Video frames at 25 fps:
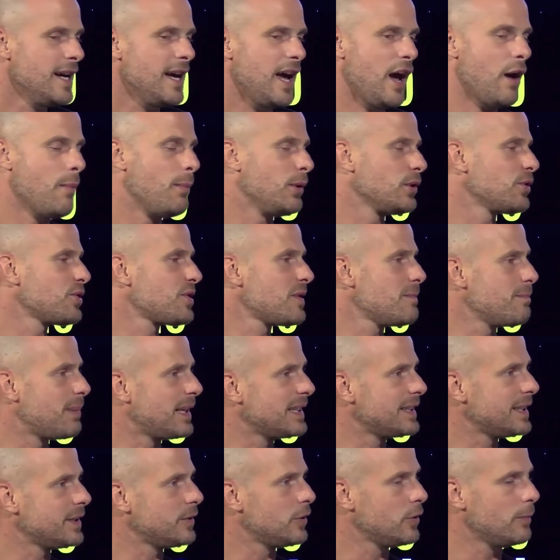È un modo
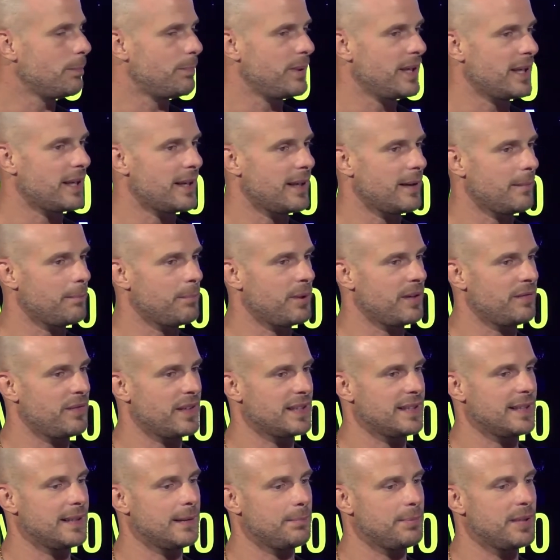simpatico per, per
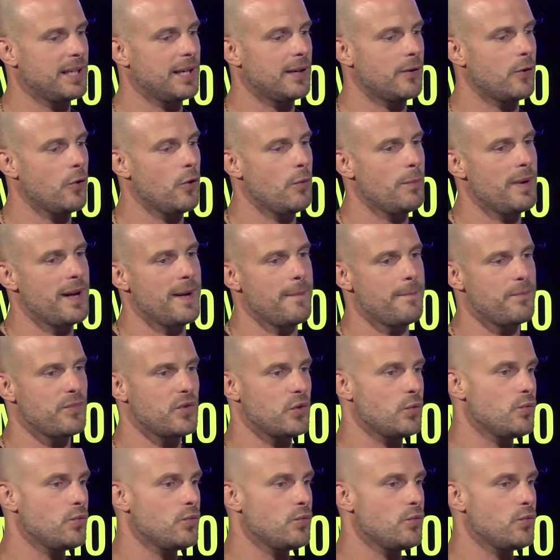farti capire come